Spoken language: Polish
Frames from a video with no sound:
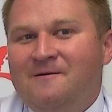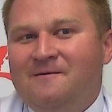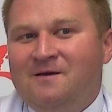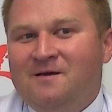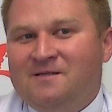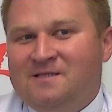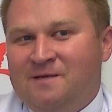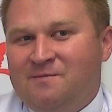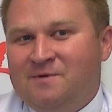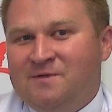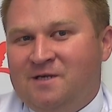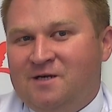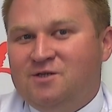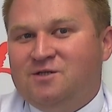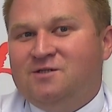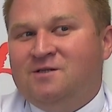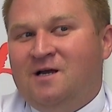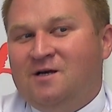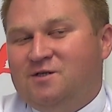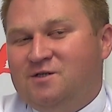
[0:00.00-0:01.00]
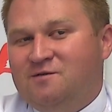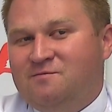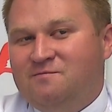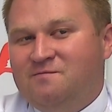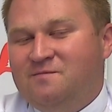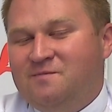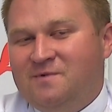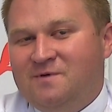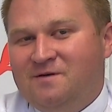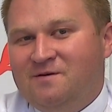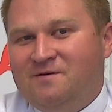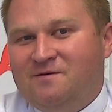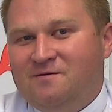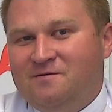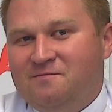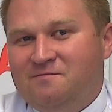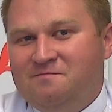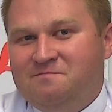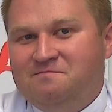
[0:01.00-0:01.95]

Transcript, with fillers: I chcemy też naszym y,